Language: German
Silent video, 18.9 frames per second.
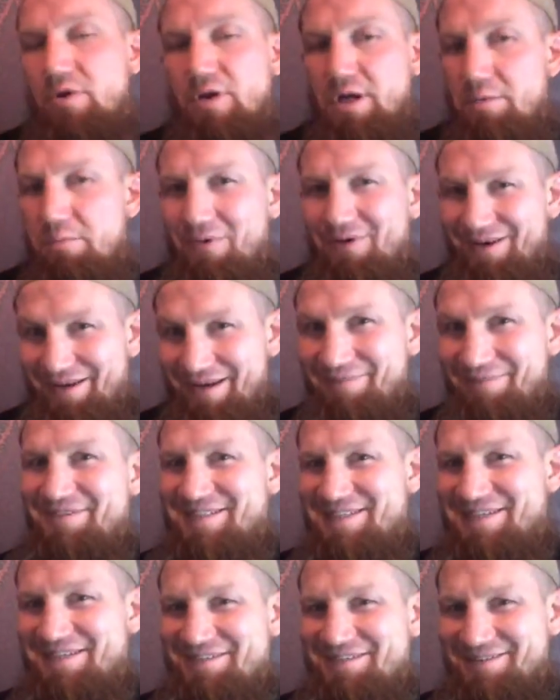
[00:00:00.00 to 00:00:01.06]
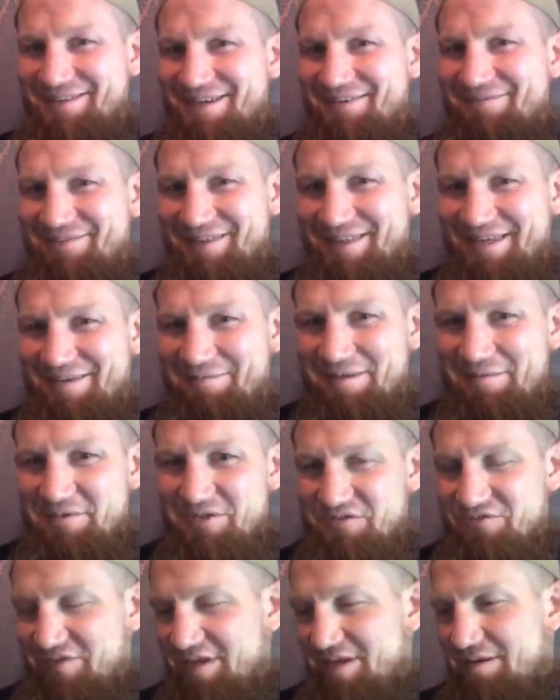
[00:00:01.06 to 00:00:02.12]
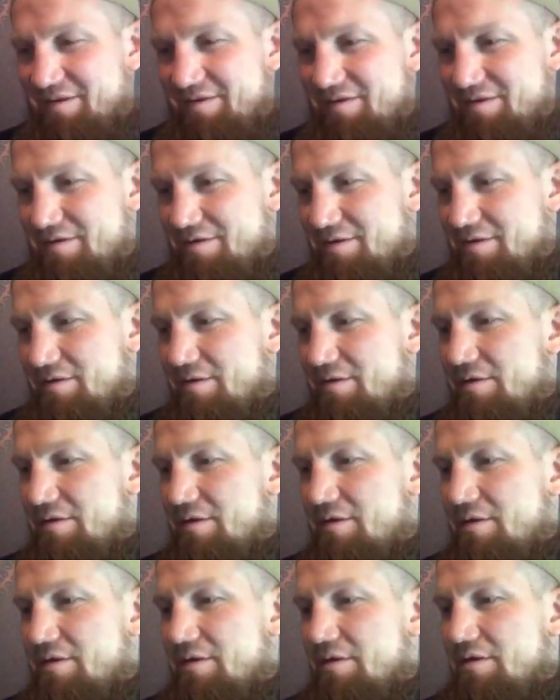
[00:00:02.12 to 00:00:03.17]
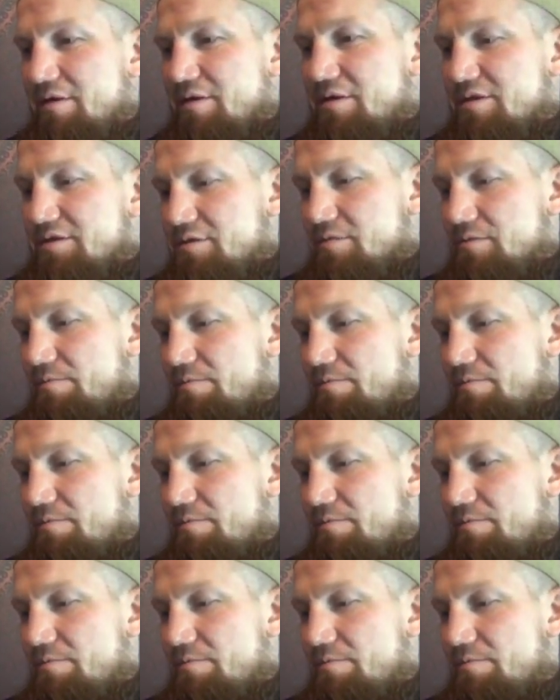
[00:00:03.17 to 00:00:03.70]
Rahmallah, ihr wisst ja schon, ne? von dem nehme ich viel. So.